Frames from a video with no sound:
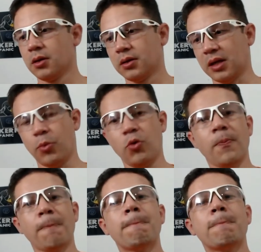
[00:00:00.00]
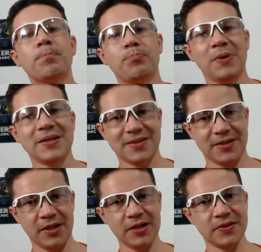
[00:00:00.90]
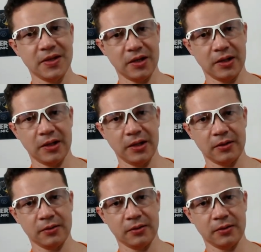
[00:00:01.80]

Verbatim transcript: Tá bom? Pesquisem, galera